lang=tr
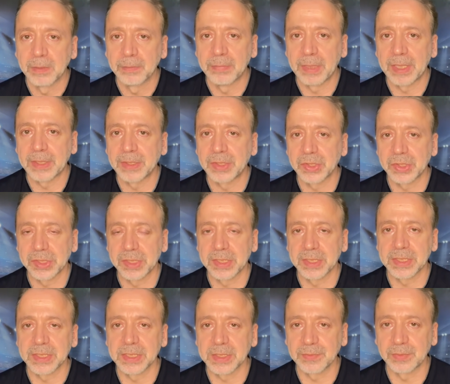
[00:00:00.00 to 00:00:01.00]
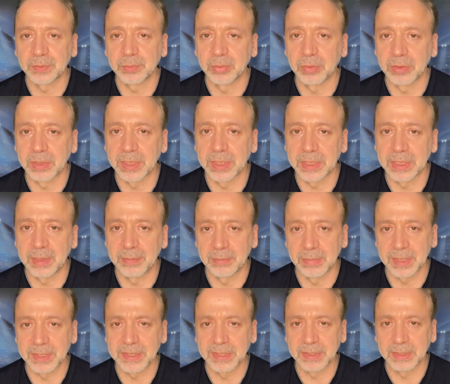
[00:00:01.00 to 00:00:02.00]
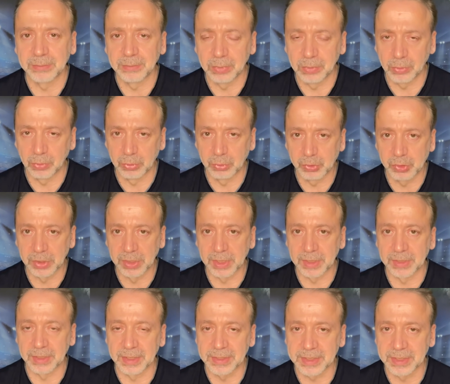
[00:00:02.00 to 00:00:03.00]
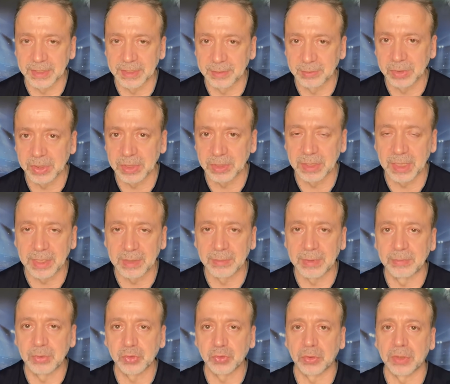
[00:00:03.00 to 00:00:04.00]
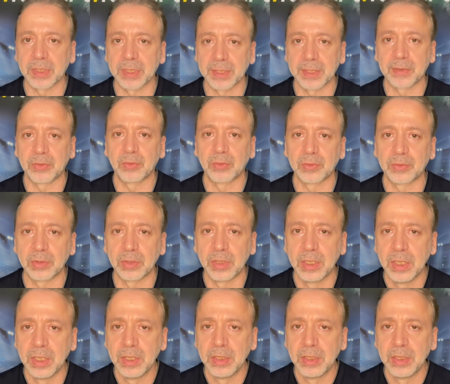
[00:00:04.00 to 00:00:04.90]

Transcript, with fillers: ben kişiliksiz futbollarından bahsettim oyuncuların aslında demişti. Takıma bir şok gerekiyordu.